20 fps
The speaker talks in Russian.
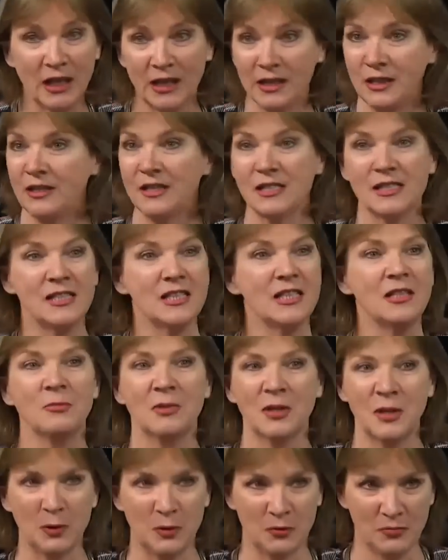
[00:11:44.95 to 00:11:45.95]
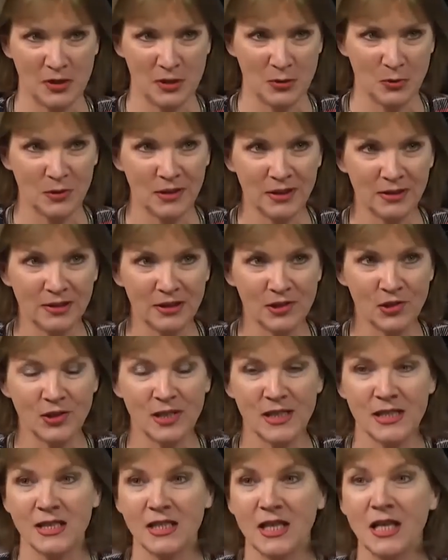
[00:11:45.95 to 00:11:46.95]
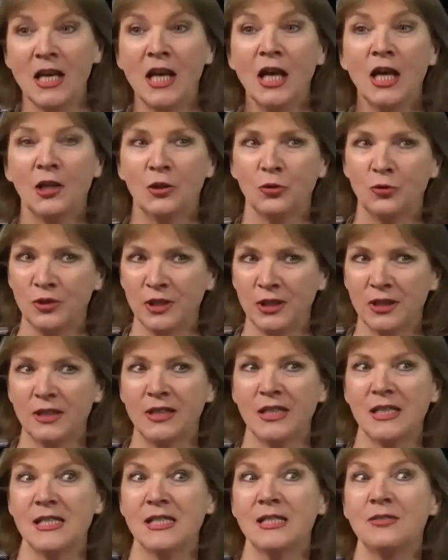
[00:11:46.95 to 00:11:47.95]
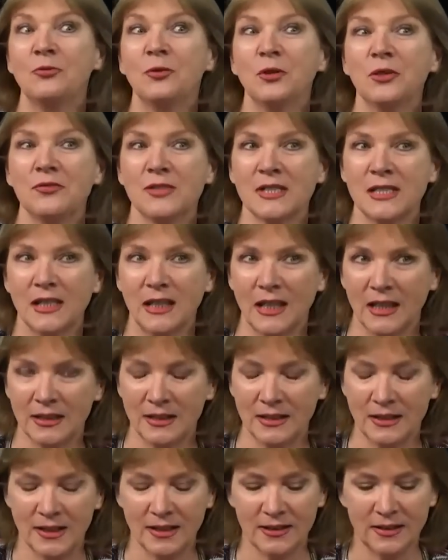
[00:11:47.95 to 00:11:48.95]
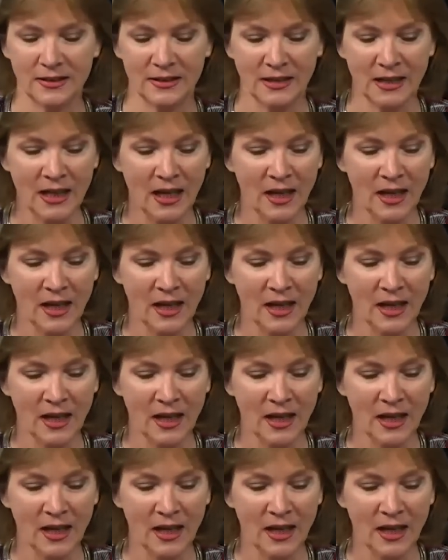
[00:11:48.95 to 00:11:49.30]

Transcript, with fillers: Они не занимают высоких должностей, но у них есть свой взгляд на, этот,